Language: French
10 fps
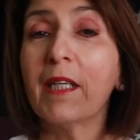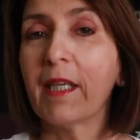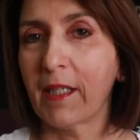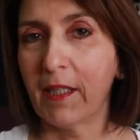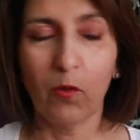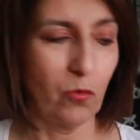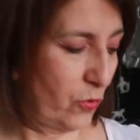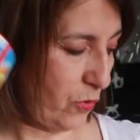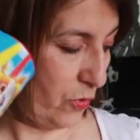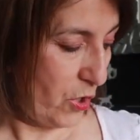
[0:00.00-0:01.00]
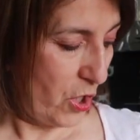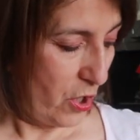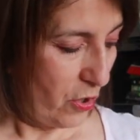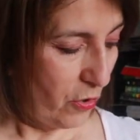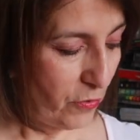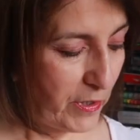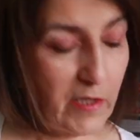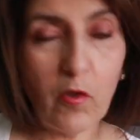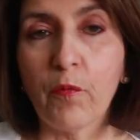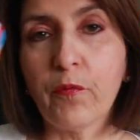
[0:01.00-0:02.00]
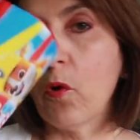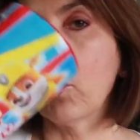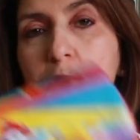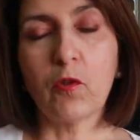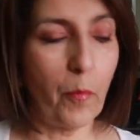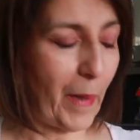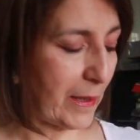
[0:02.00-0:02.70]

et les crayons des enfants ils se le